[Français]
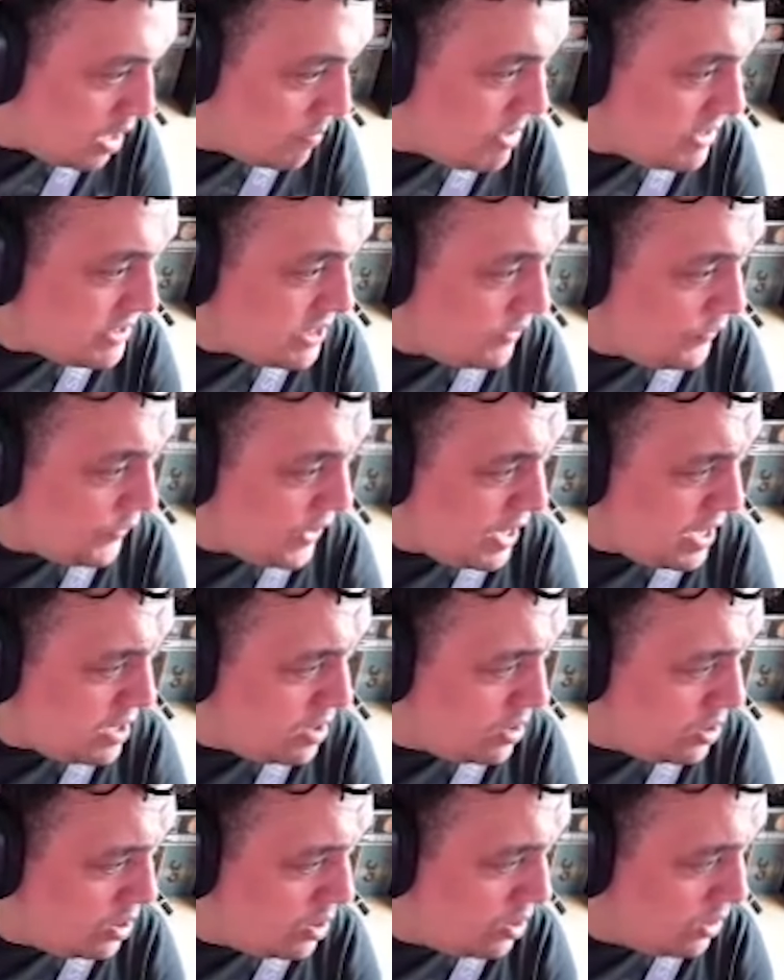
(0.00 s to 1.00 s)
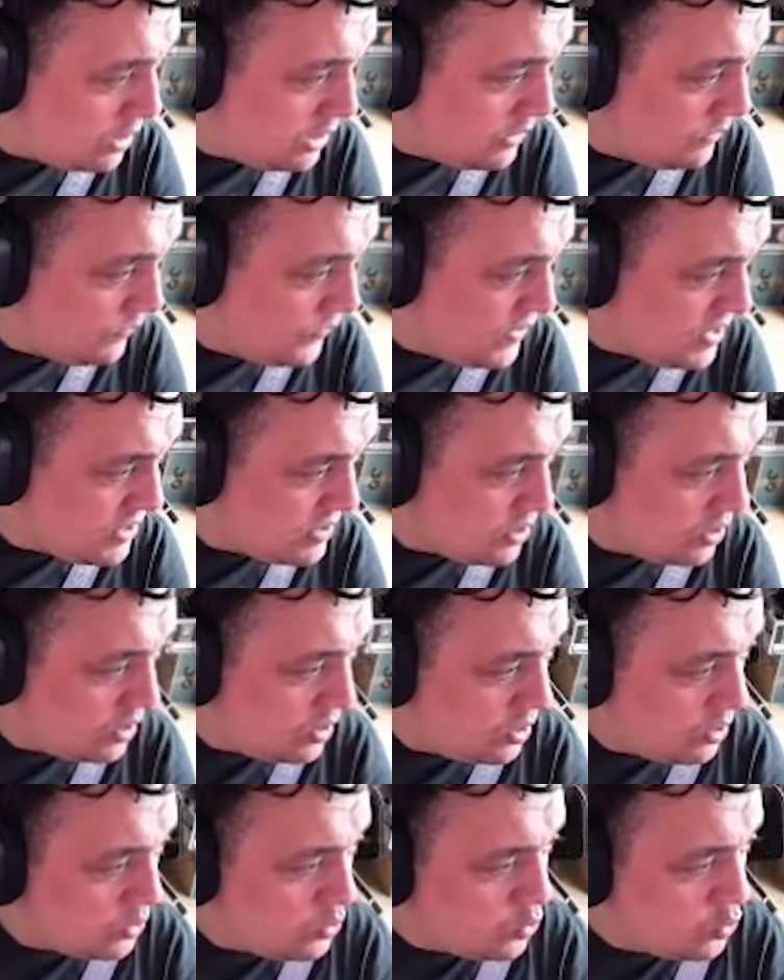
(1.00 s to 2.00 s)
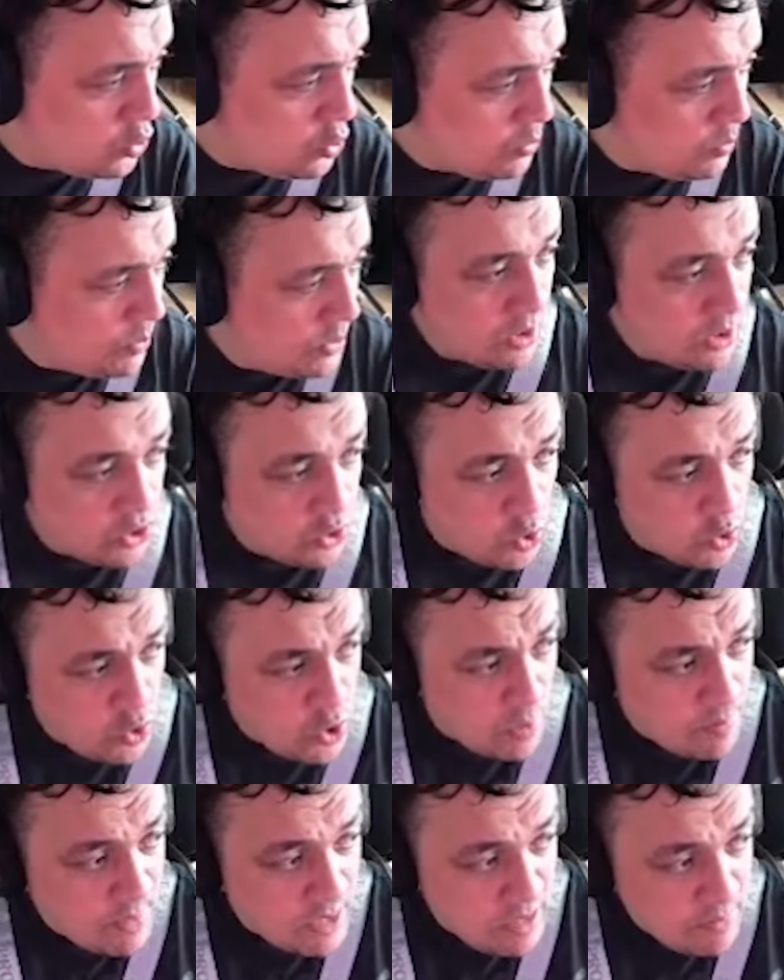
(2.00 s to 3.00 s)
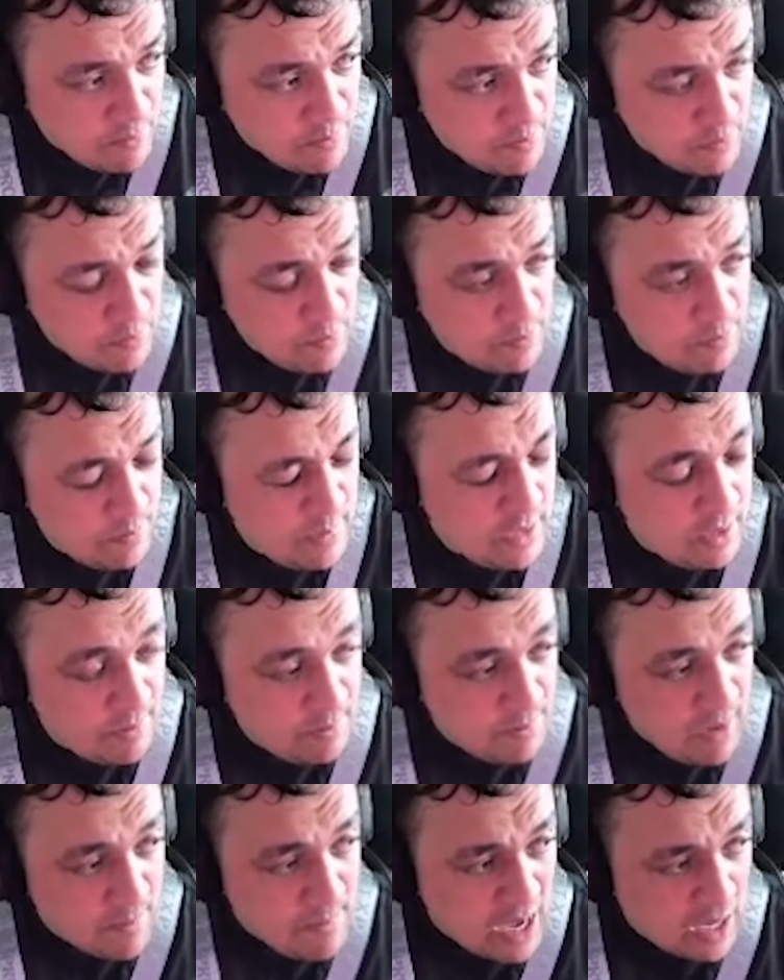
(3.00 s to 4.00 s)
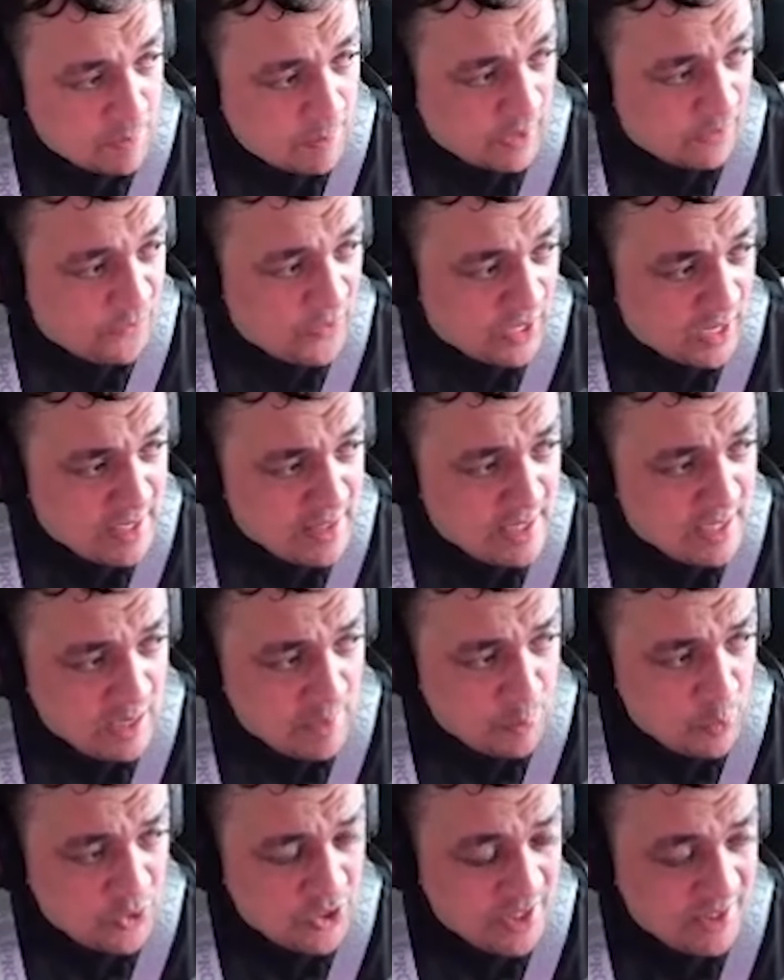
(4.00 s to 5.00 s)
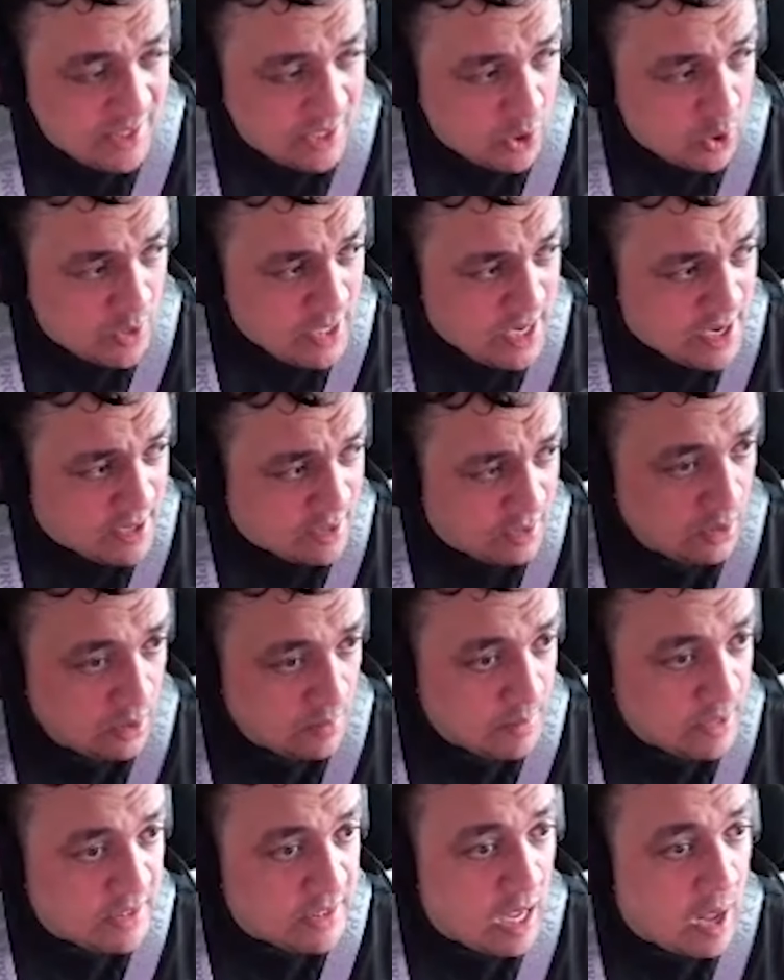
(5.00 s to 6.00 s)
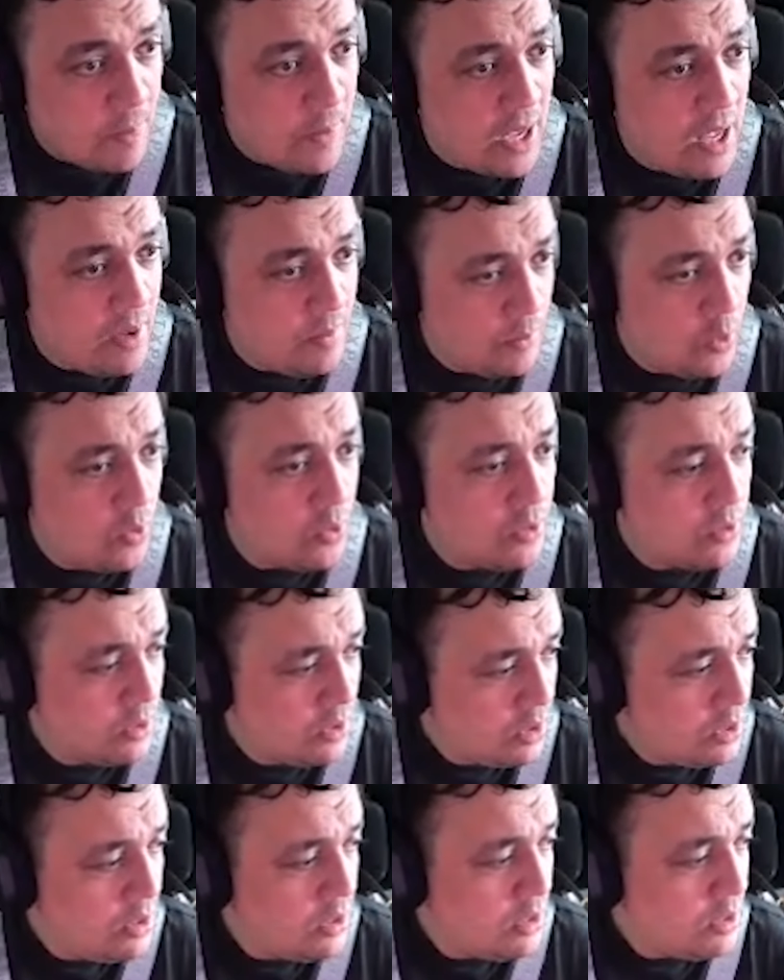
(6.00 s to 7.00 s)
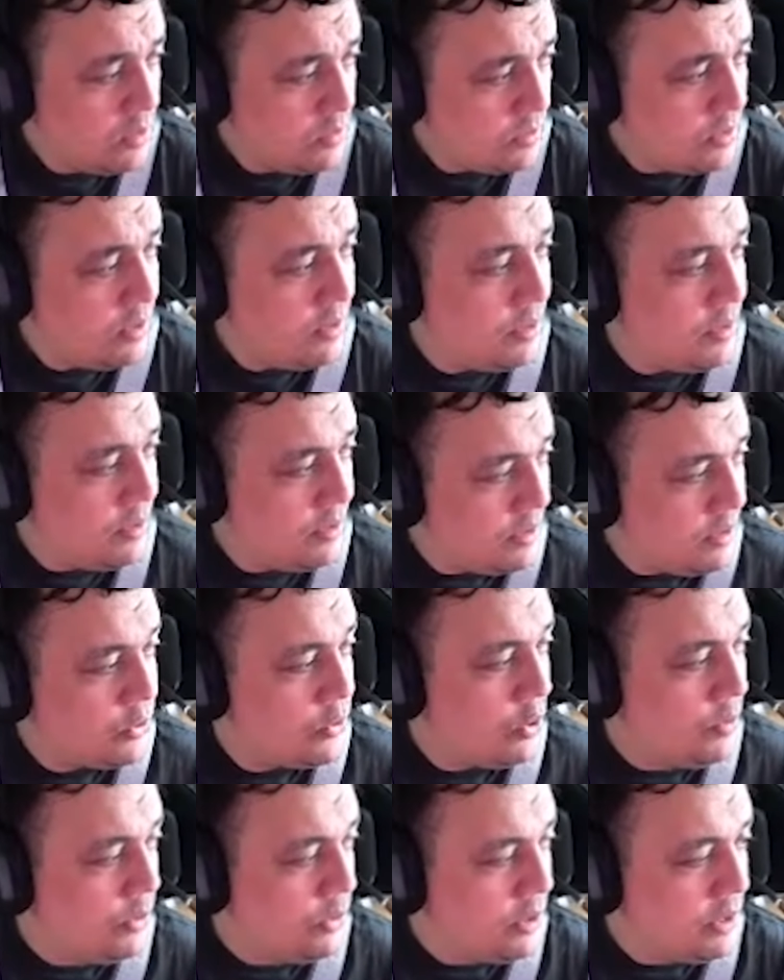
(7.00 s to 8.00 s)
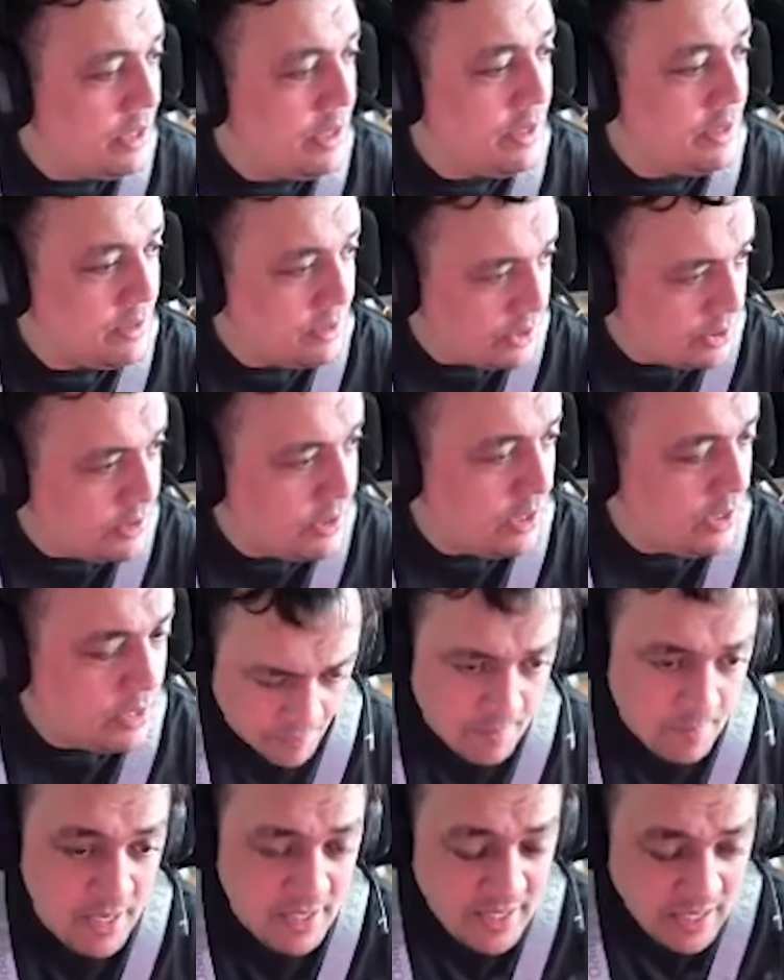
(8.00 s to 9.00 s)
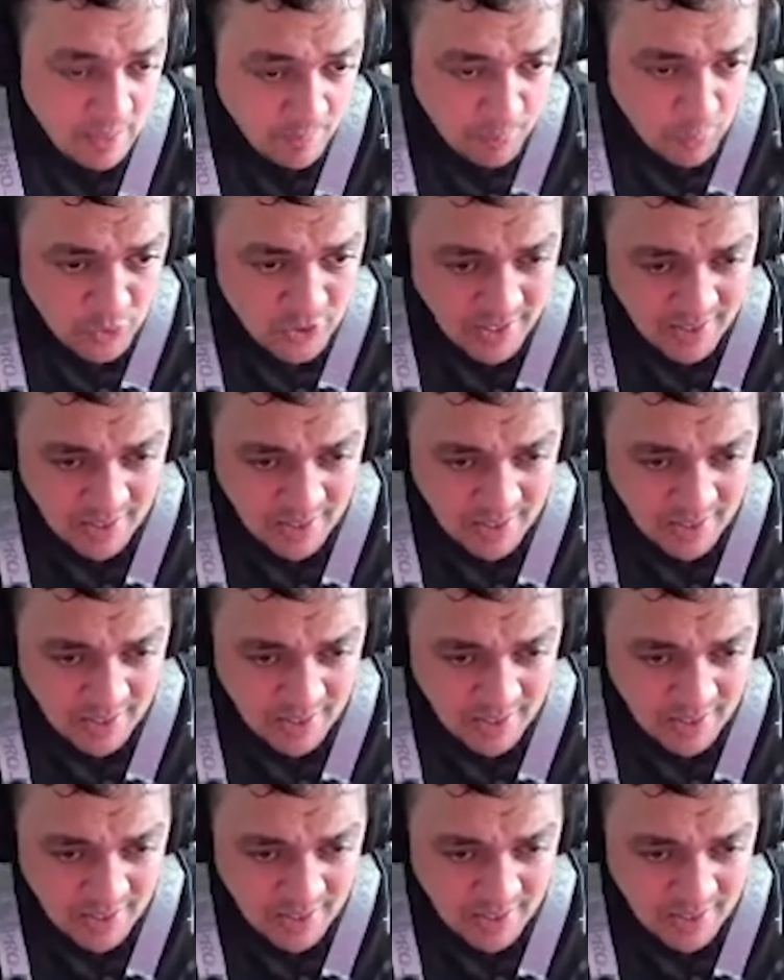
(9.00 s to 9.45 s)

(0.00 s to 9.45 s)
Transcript: mais c'est vrai, euh, Invite YouTube. Je te jure, ma marque préférée, c'est les petits écoliers. Hein. Mais après, bon, je jeu de mots, je sais. Mais c'est des petits